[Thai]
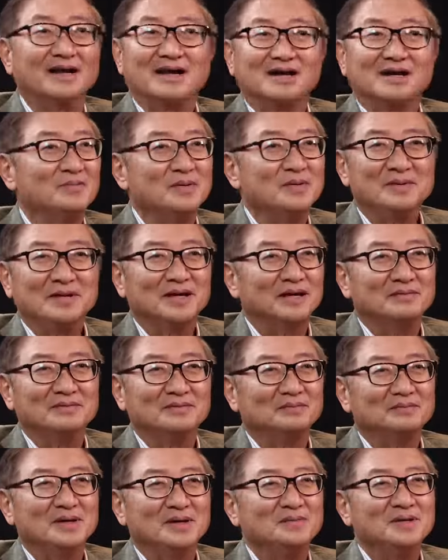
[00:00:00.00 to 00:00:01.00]
กก็ไม่มี
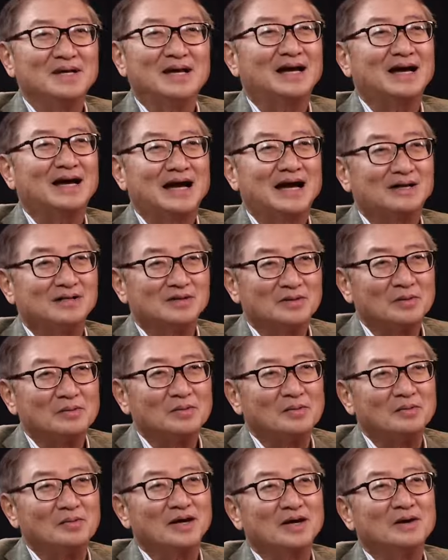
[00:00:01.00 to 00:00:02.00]
ไม่มีราคากันสำหรับ
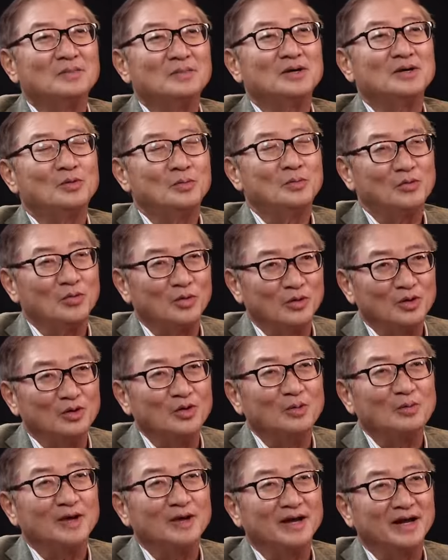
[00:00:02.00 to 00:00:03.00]
ผมแล้วก็ไปรวมคนร
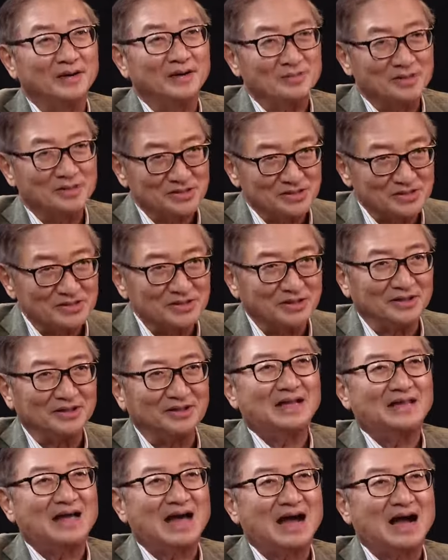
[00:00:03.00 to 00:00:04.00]
วมคะแนนมาเฉ
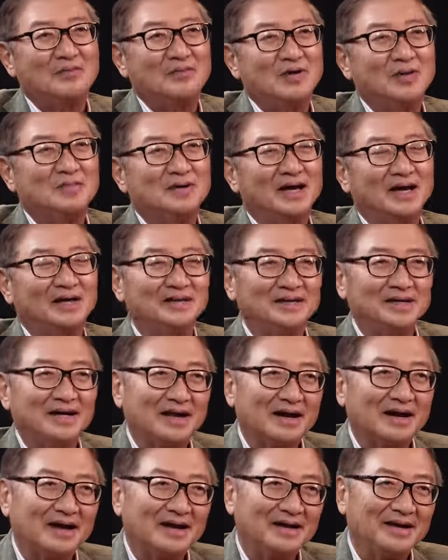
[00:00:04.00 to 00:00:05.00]
ยๆถามว่ามีไอเดีย
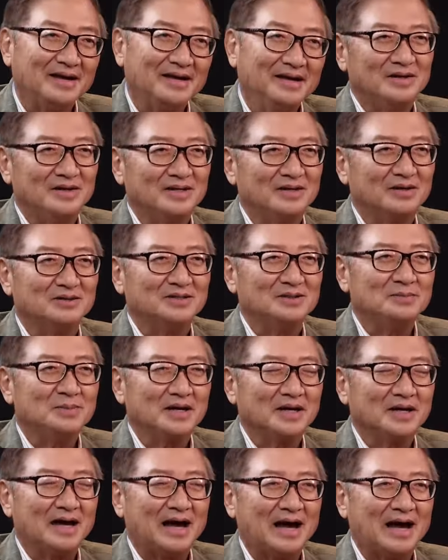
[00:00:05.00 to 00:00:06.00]
อะไร แล้วก็ที่ไป
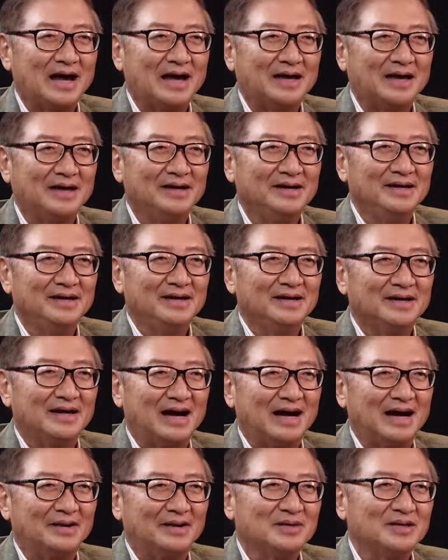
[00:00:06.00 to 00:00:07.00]
ขาย
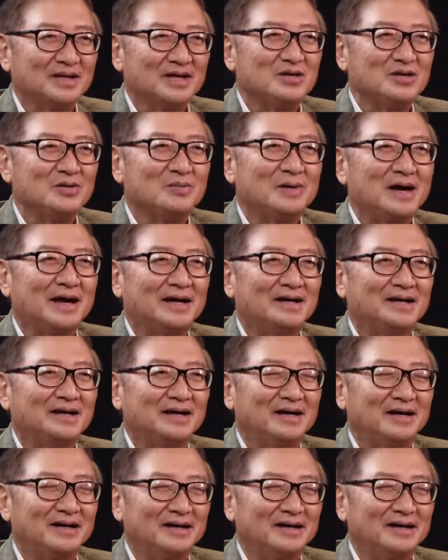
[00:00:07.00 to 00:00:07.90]
ขายเป็นนโยบายนะฮะ